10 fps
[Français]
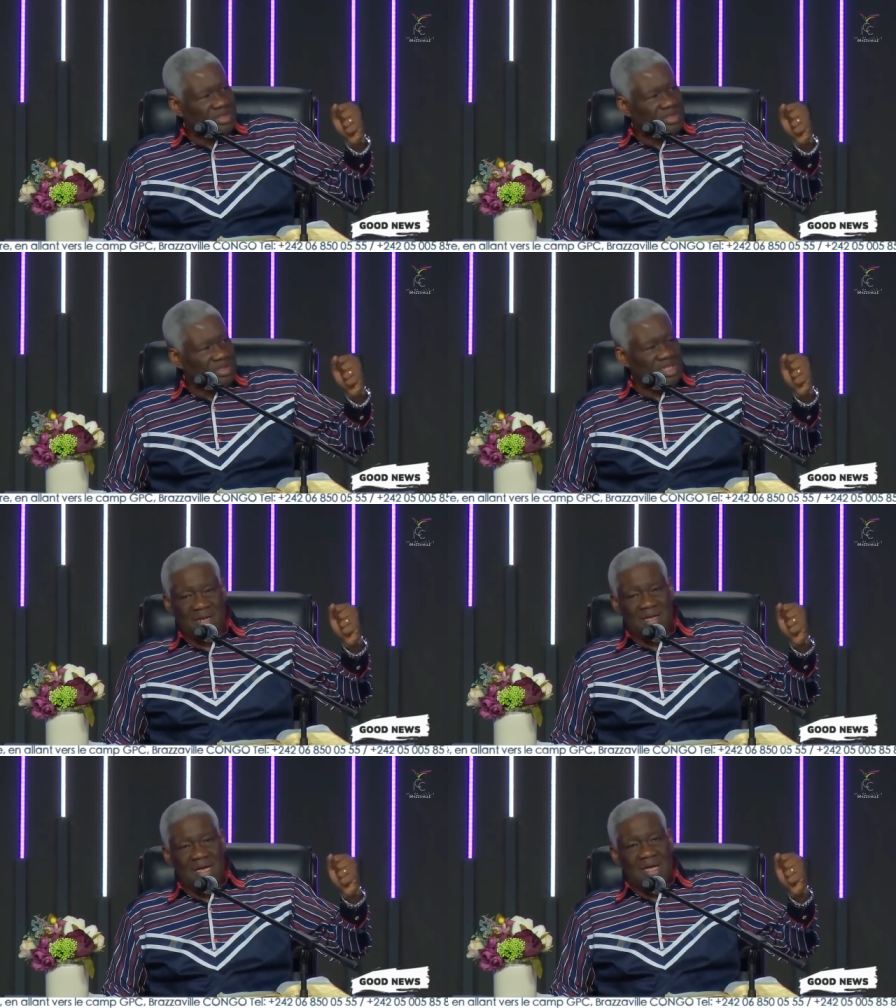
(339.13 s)
d'Étienne.
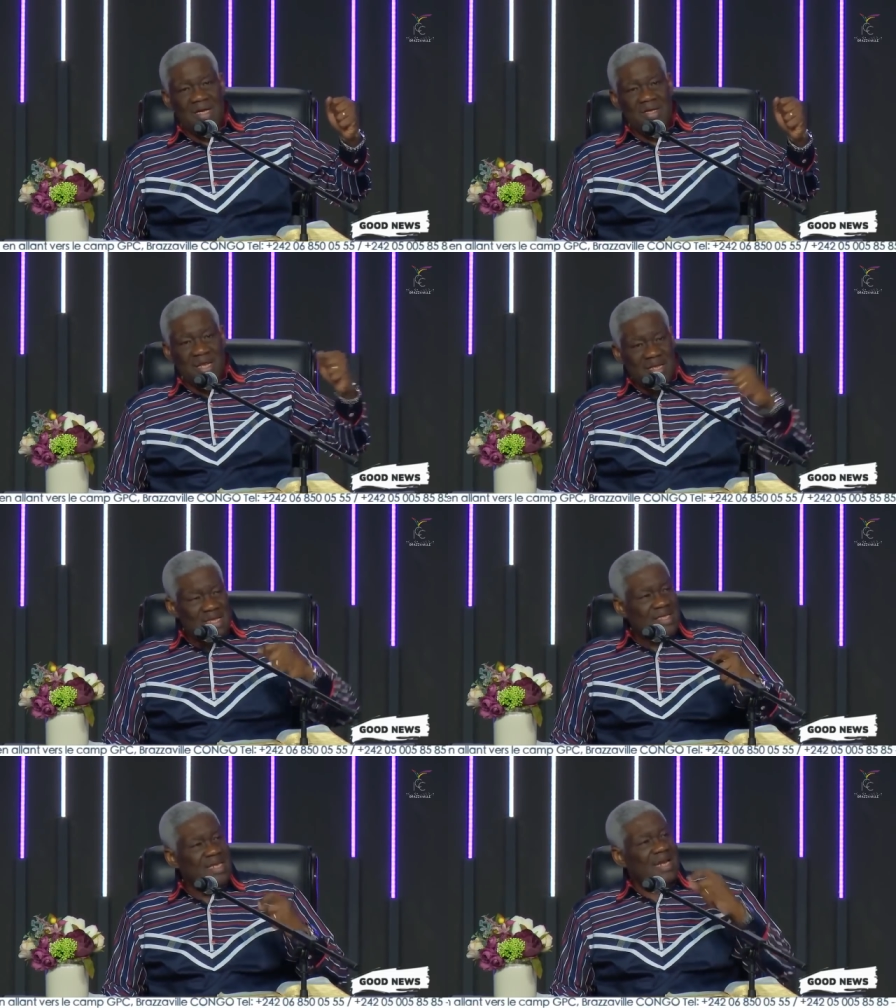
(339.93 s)
Il a
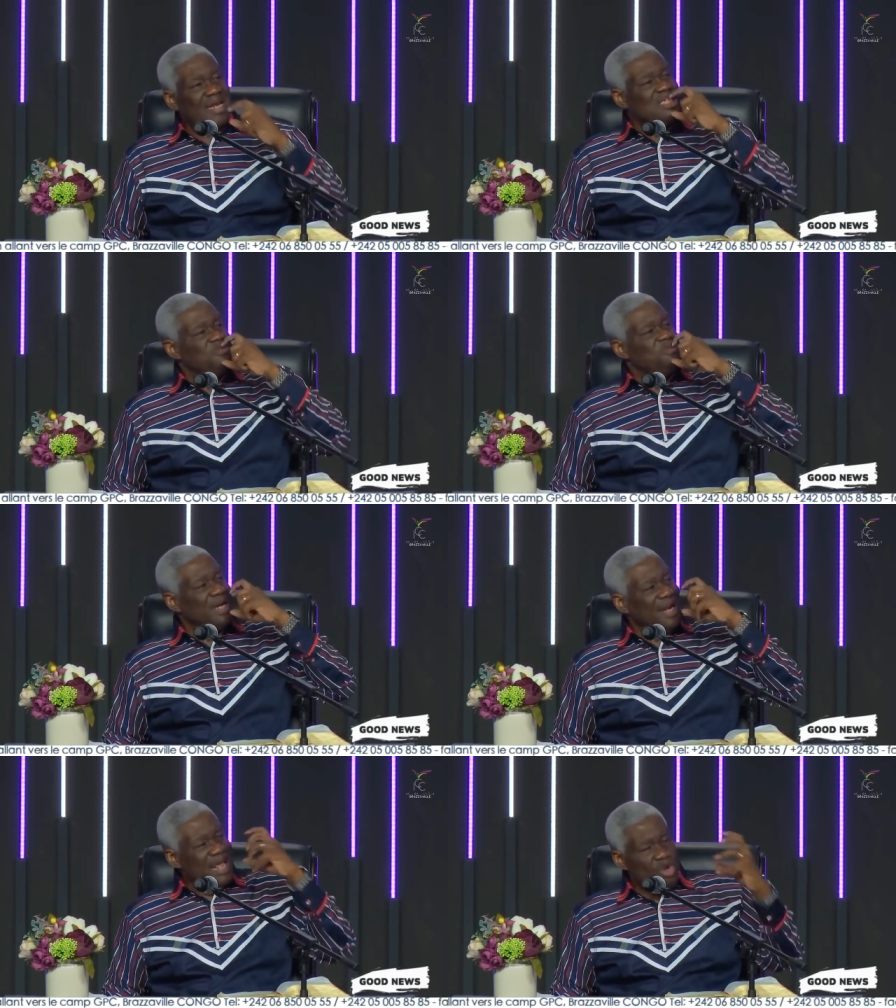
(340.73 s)
dit qu'il
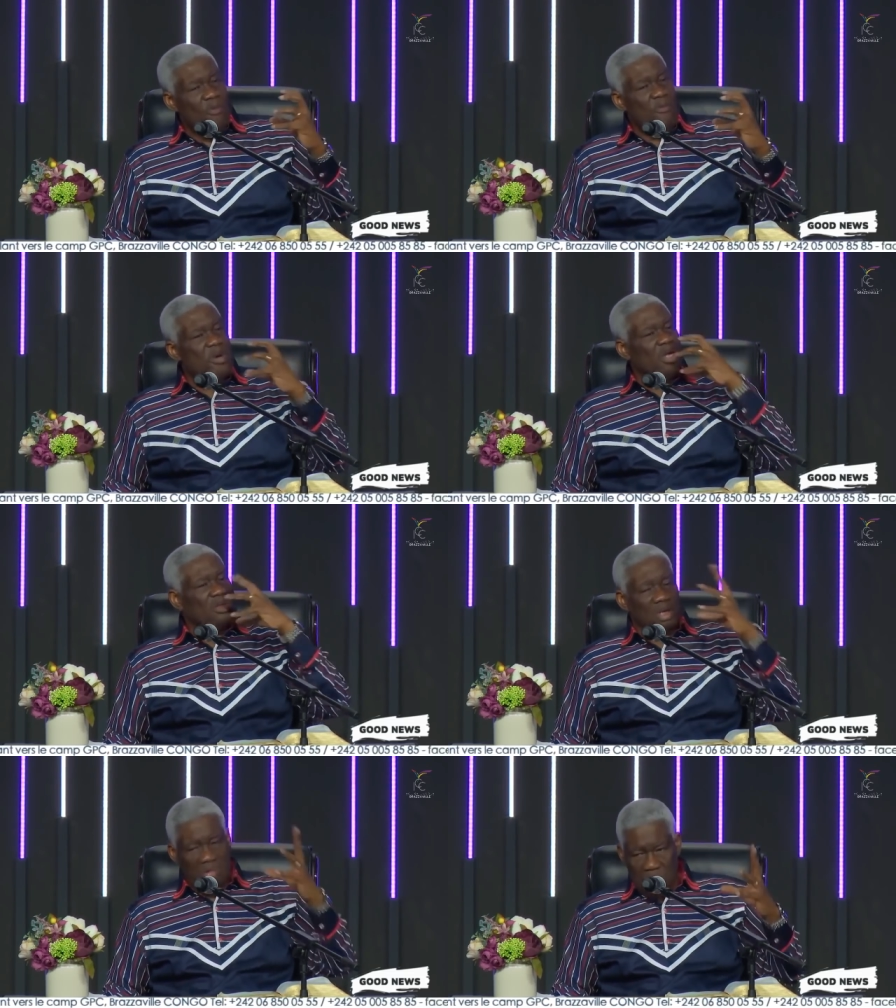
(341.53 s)
respirait le meurtre.